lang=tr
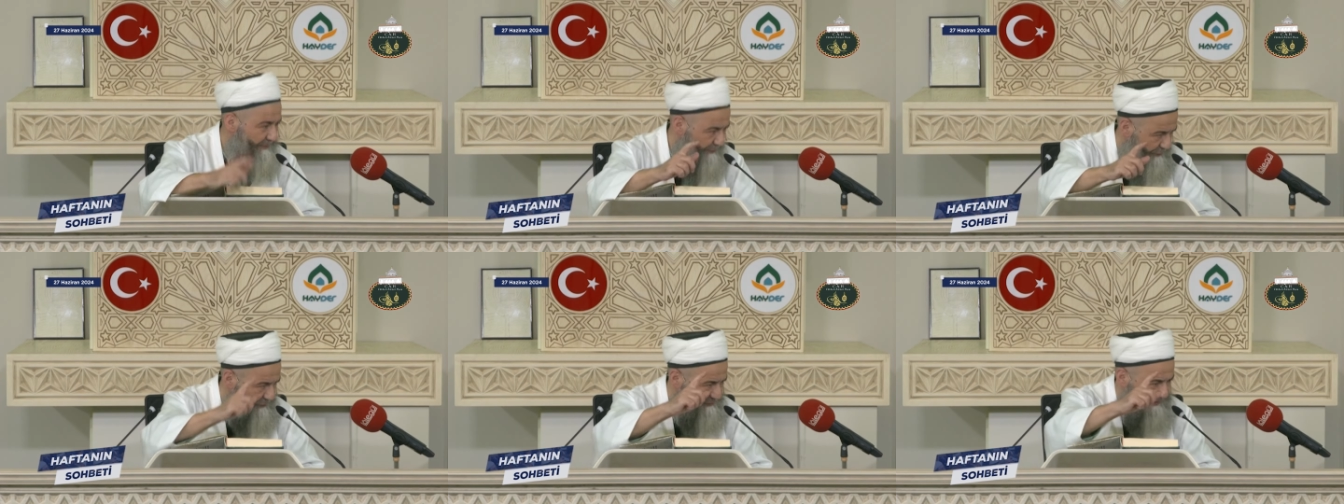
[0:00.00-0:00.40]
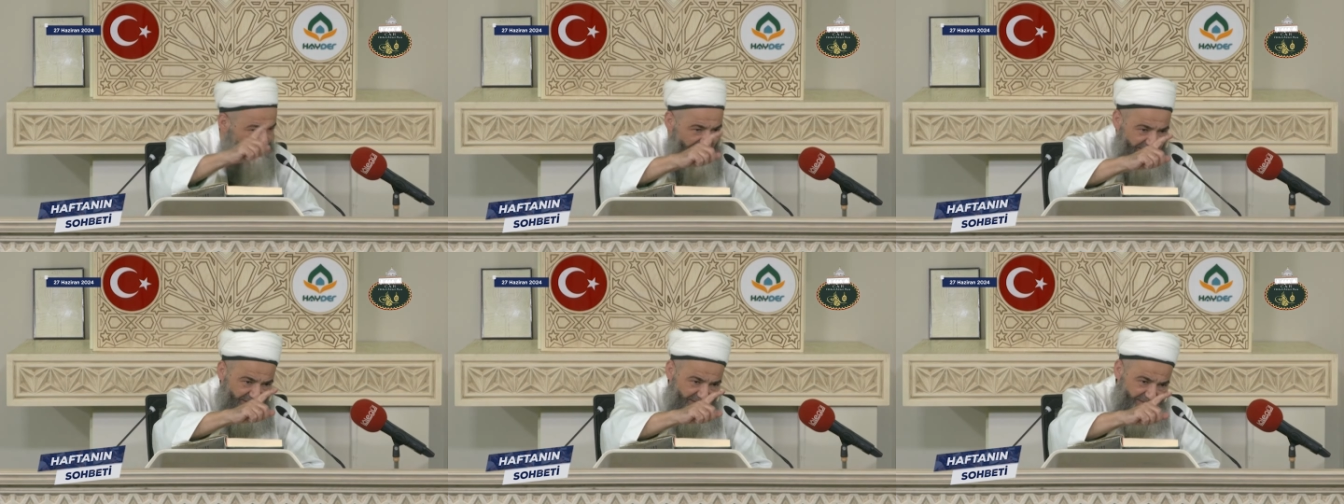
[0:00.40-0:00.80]

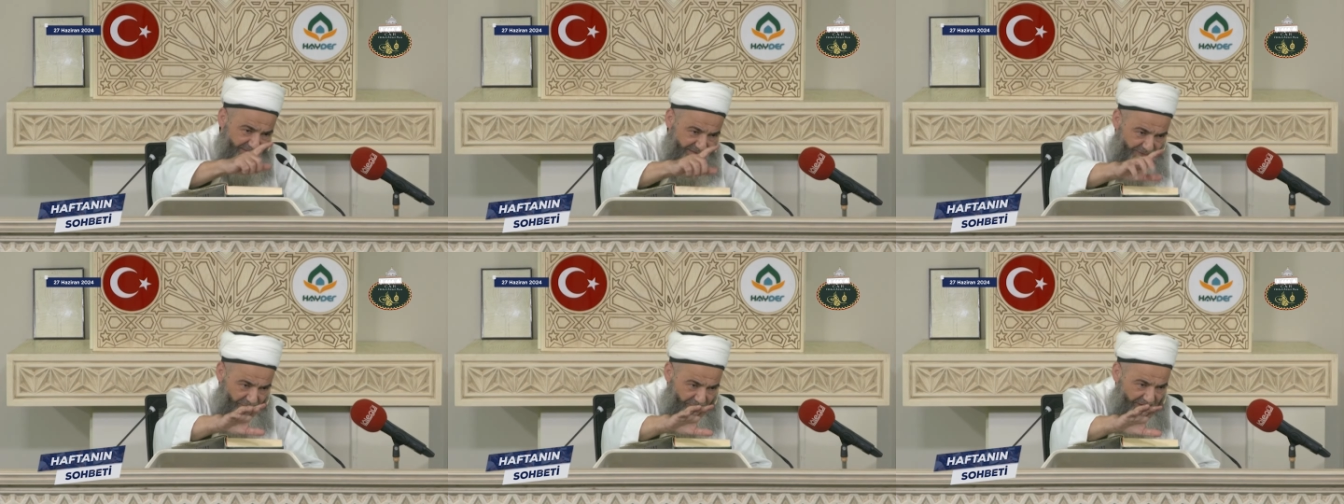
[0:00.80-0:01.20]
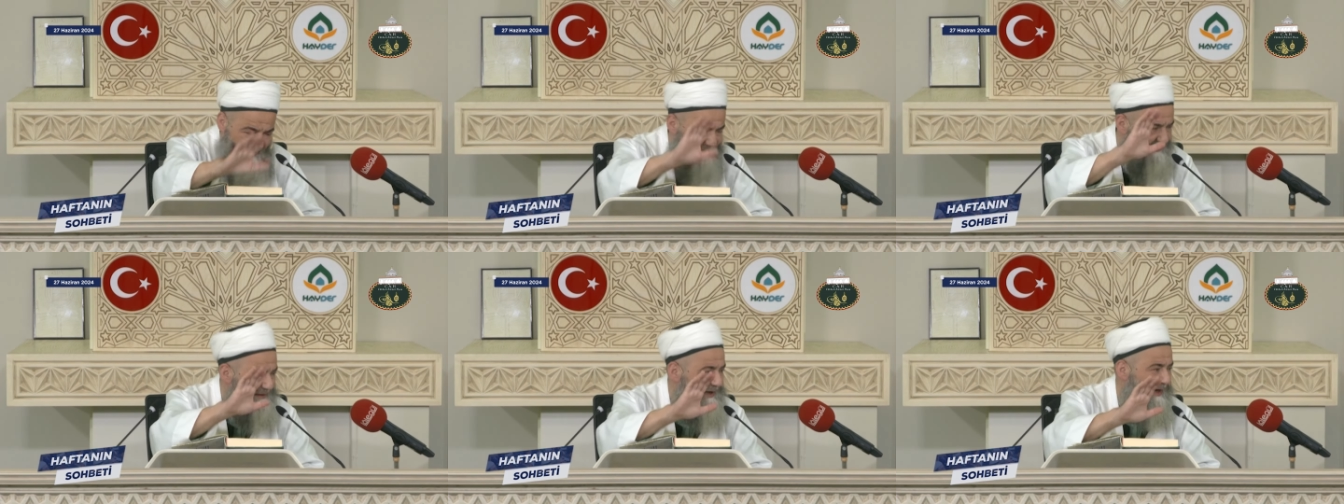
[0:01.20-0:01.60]
Ondan
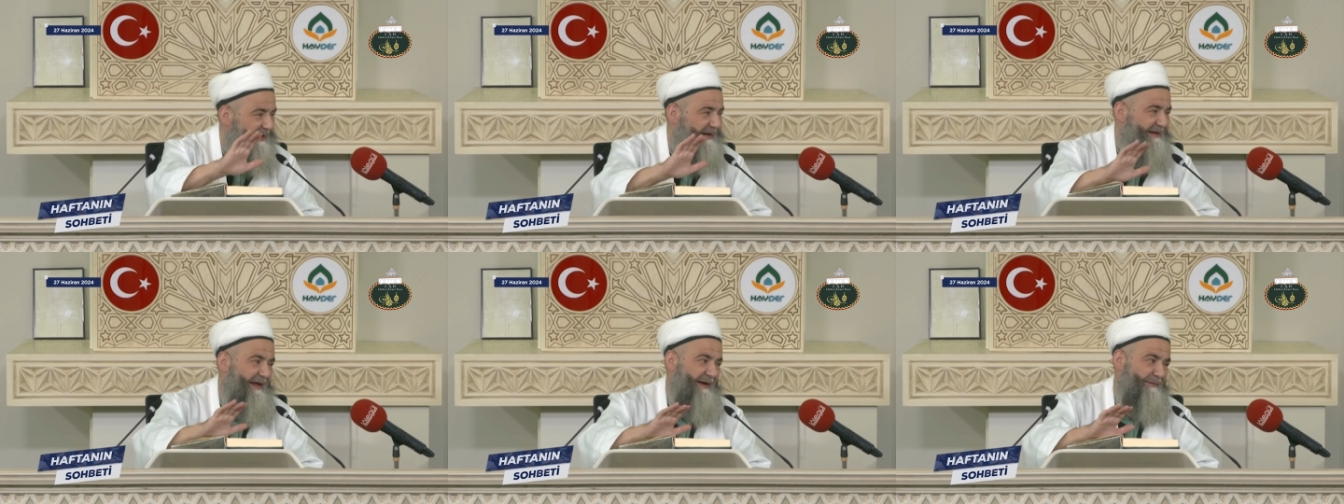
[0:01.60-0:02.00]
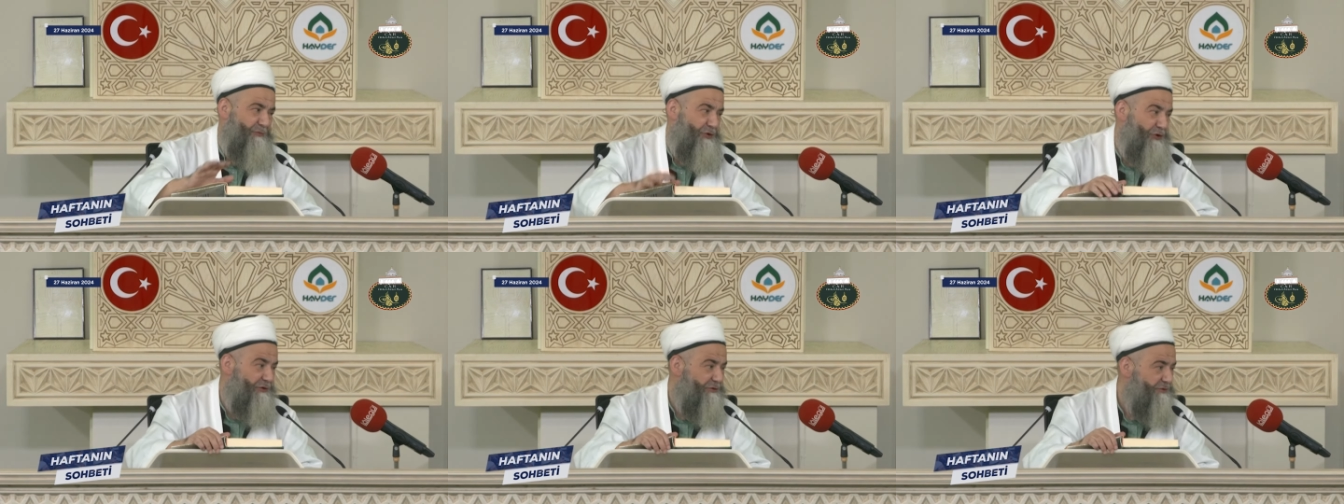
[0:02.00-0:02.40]
orayı idare
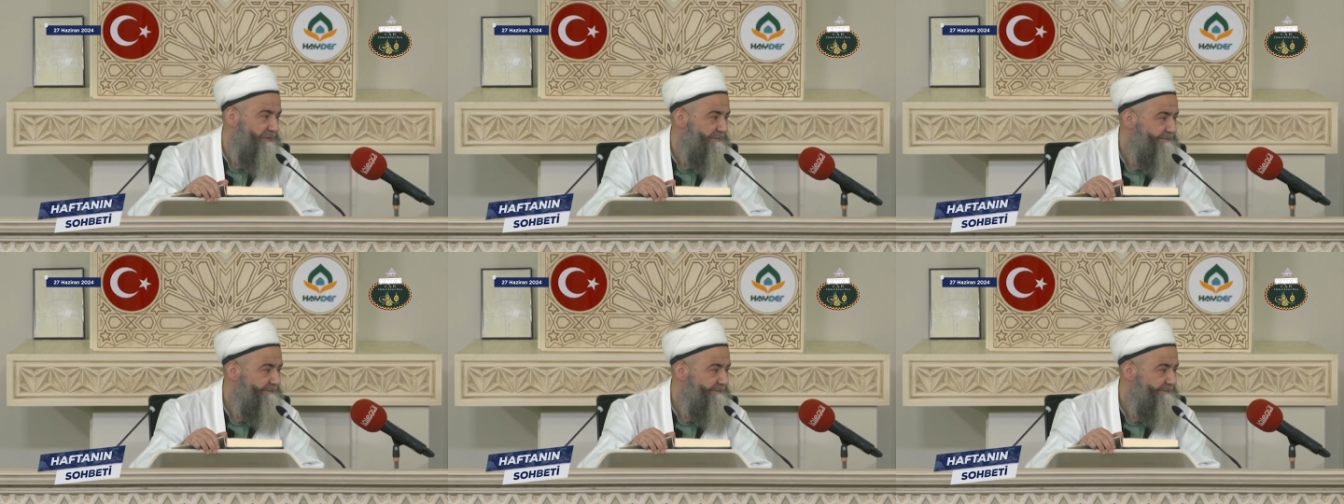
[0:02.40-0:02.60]
ederim diyor.